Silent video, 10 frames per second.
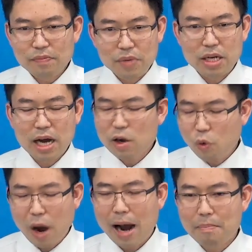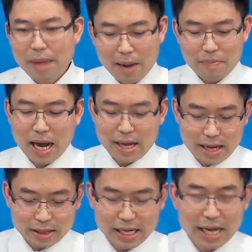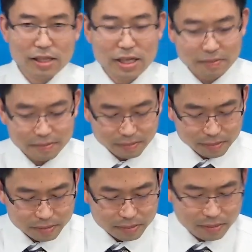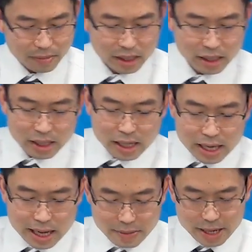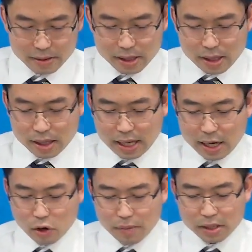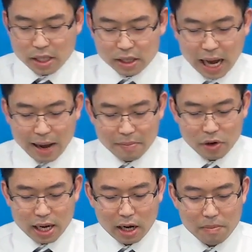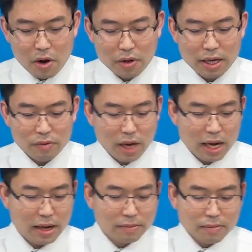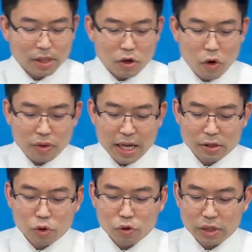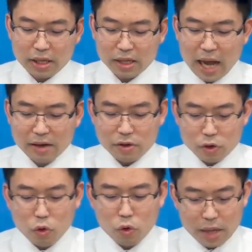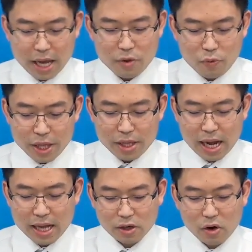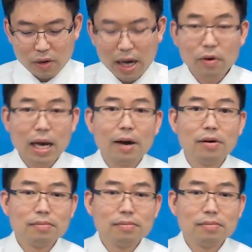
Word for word: เหนือความบาปได้อย่างแท้จริงเอเมนในเล่มโรมันที่3ก็ให้เรามองเห็นว่ากฎนี้ถูกติดตั้งอยู่ในวิญญาณของเราแล้ว